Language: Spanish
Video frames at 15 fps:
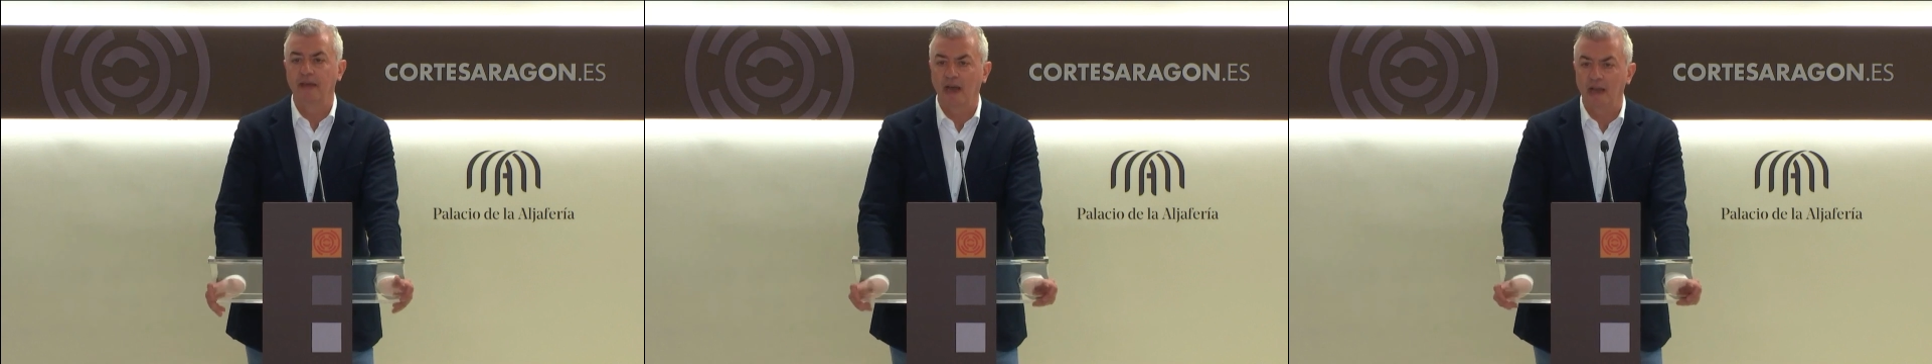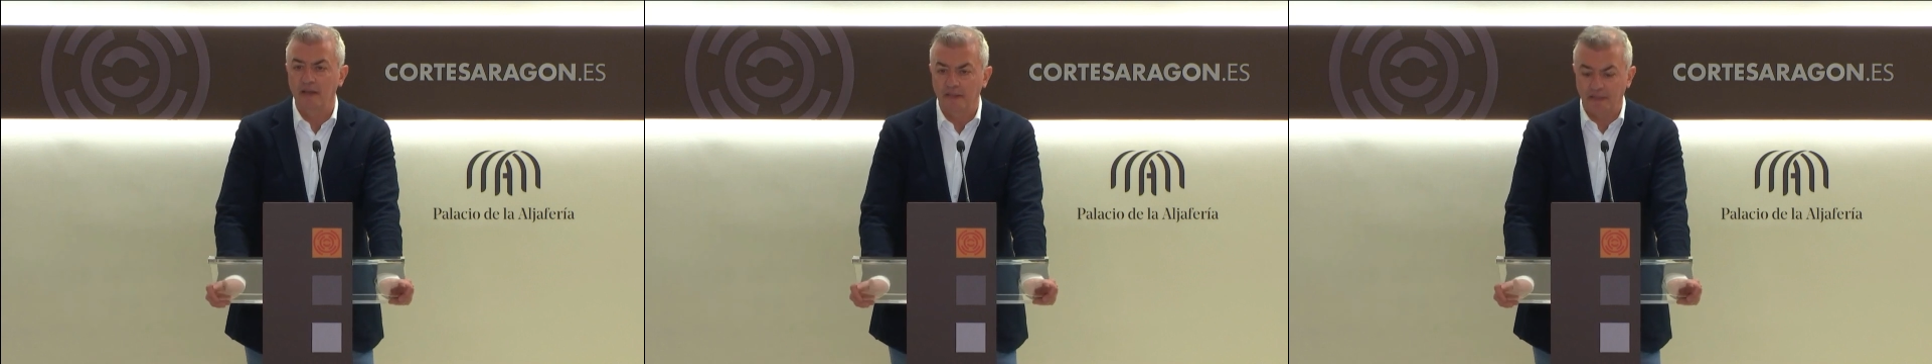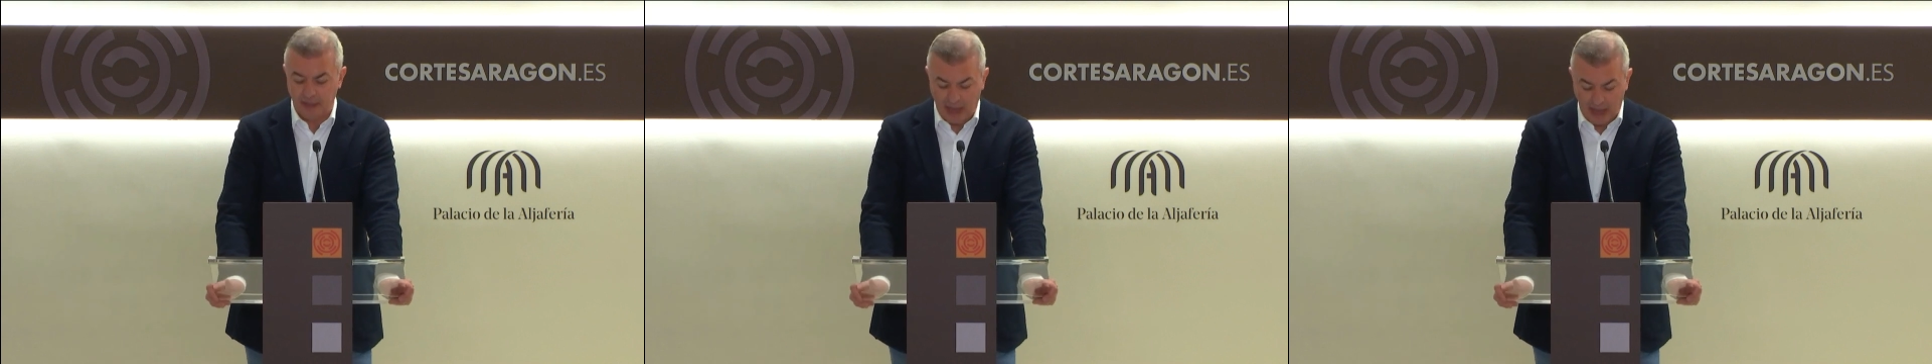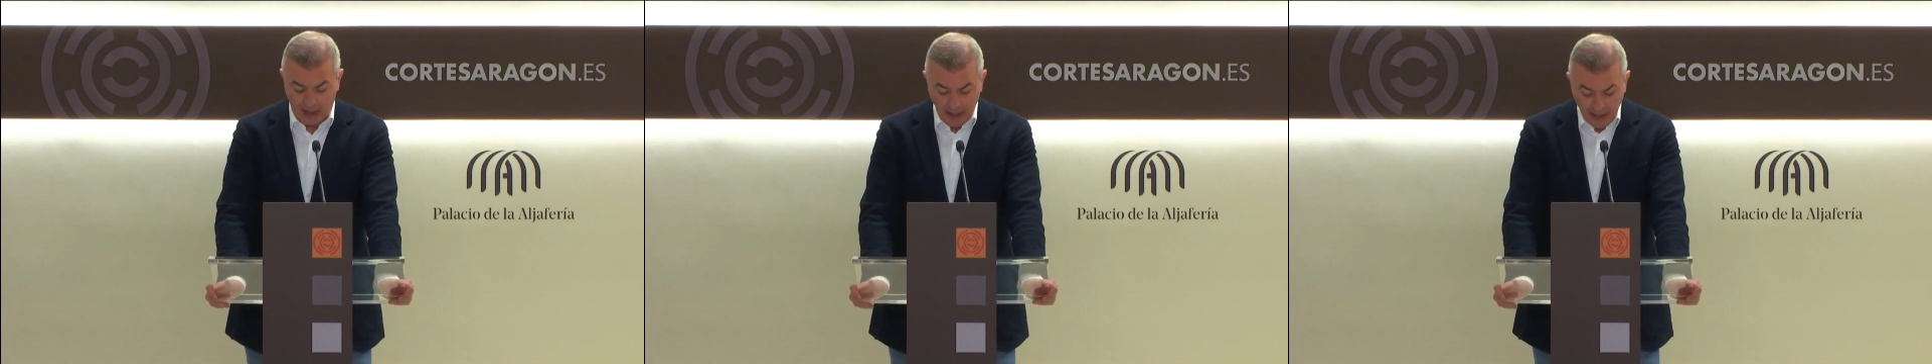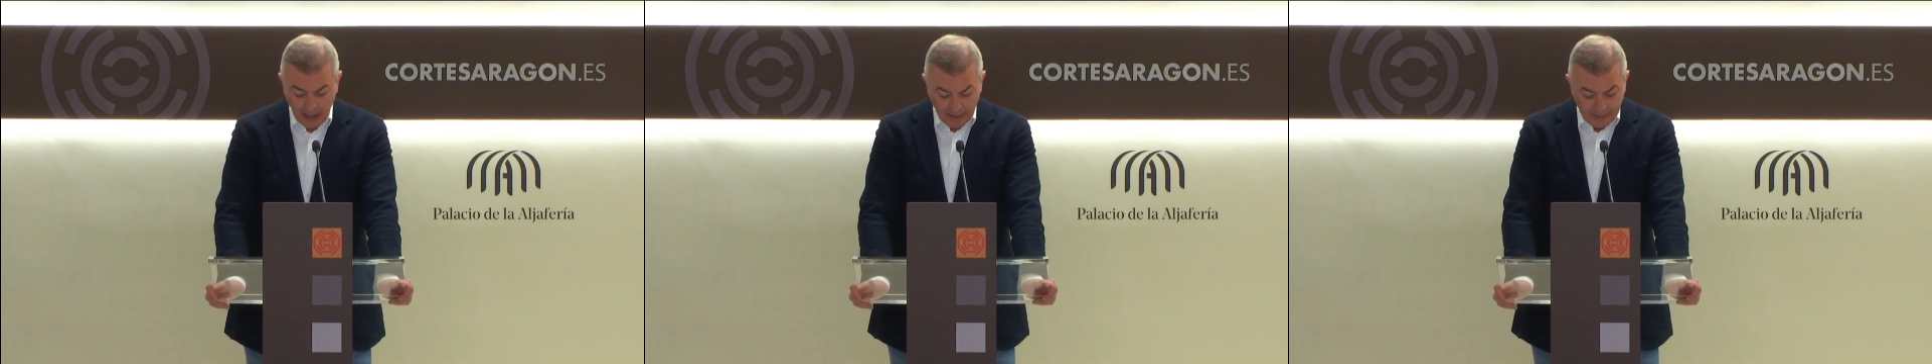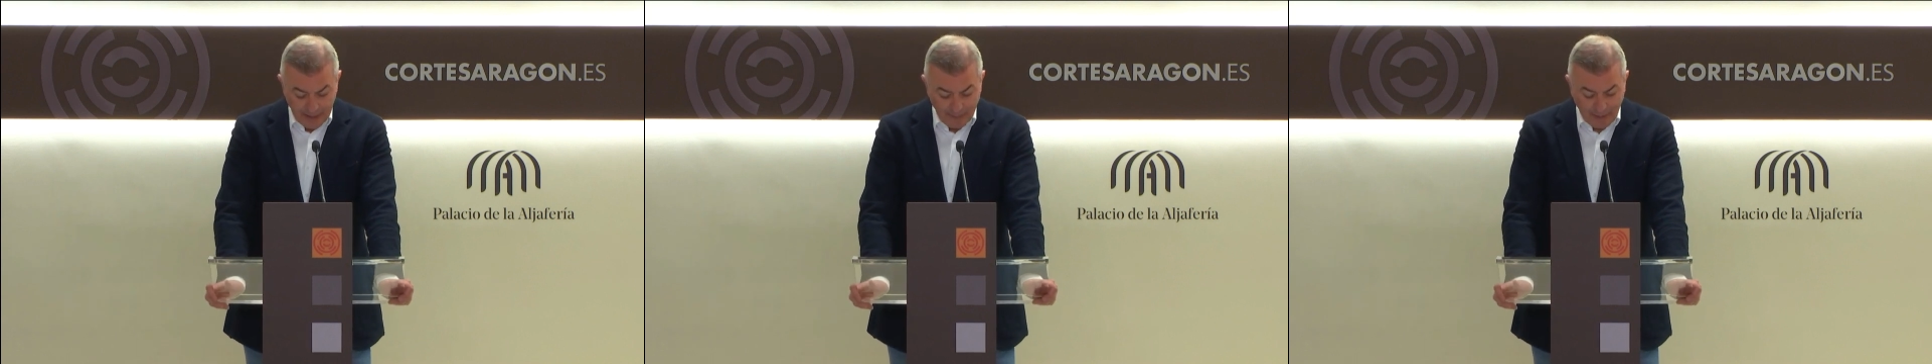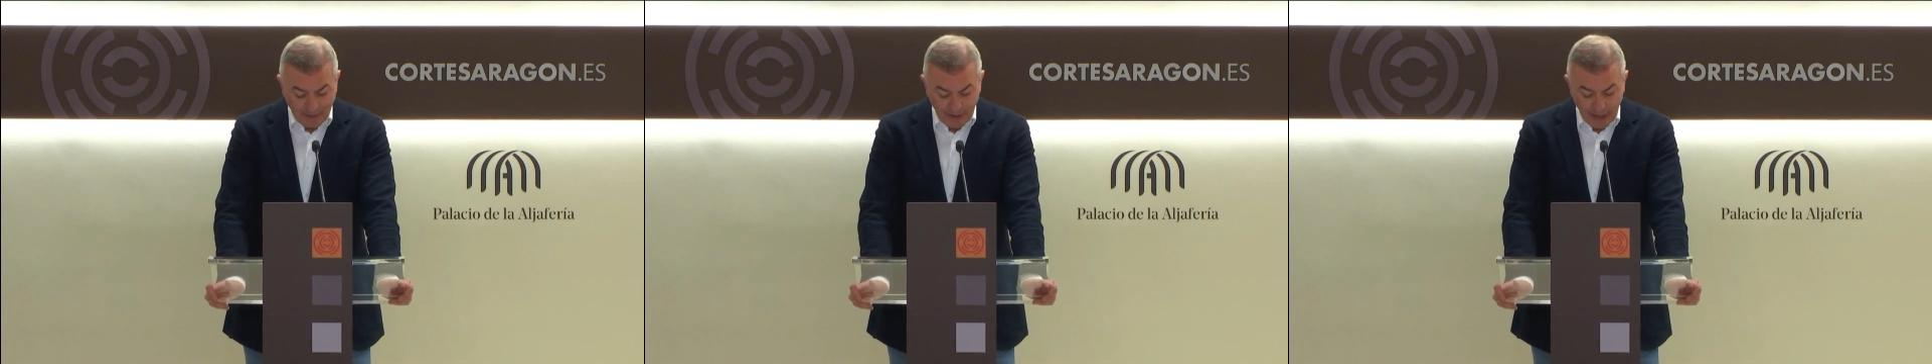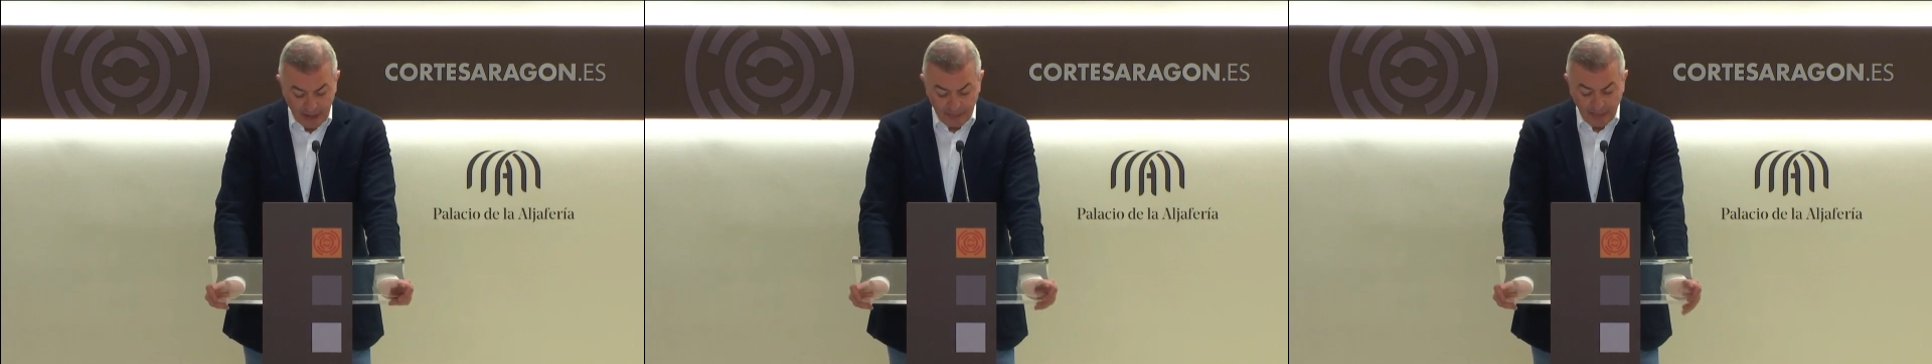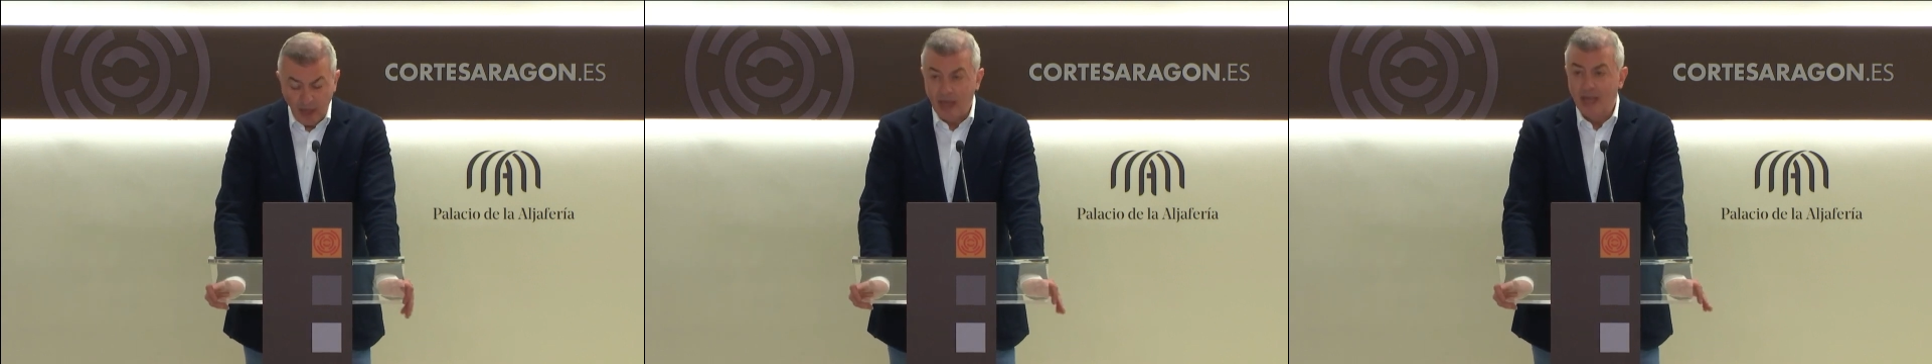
de Galicia, de Madrid